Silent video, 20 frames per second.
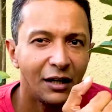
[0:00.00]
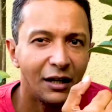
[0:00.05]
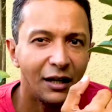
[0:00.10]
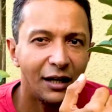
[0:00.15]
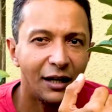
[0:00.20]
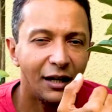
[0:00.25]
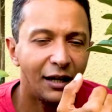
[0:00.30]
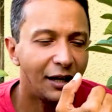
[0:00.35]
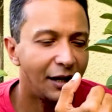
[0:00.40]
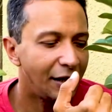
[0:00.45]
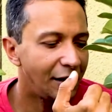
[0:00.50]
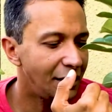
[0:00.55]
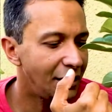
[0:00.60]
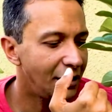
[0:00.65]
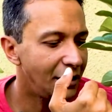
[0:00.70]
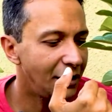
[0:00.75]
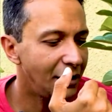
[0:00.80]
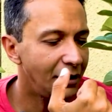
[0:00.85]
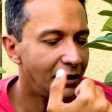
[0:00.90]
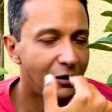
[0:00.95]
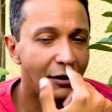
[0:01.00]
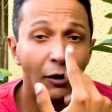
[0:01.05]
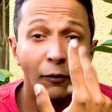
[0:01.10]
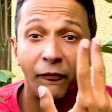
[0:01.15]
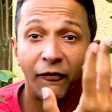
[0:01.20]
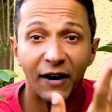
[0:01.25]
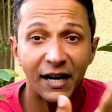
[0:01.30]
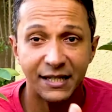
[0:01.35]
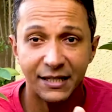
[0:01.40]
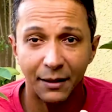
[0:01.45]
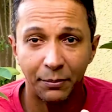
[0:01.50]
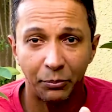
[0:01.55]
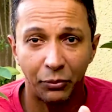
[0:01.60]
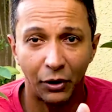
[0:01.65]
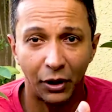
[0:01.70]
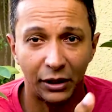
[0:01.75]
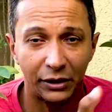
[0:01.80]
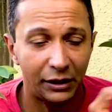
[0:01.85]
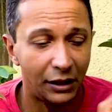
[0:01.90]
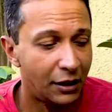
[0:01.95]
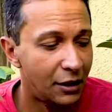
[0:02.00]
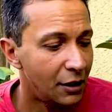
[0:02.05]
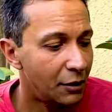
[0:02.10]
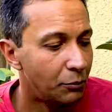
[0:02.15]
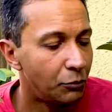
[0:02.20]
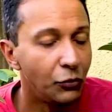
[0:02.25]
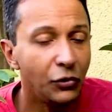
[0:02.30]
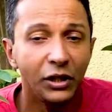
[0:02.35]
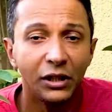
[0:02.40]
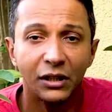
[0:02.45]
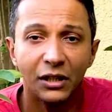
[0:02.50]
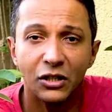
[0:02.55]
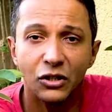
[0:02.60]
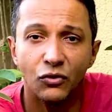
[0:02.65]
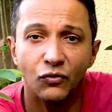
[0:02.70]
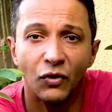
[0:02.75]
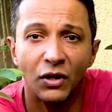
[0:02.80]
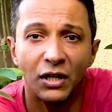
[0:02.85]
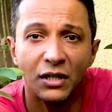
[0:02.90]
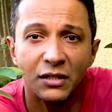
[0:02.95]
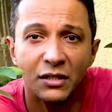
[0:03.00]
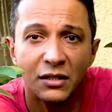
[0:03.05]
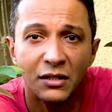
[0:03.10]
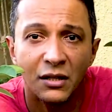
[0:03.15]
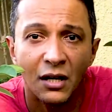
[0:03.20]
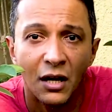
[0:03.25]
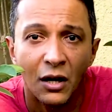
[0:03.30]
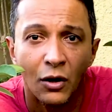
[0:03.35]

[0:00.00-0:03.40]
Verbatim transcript: é, eh, e não faz a poda? Muitas vezes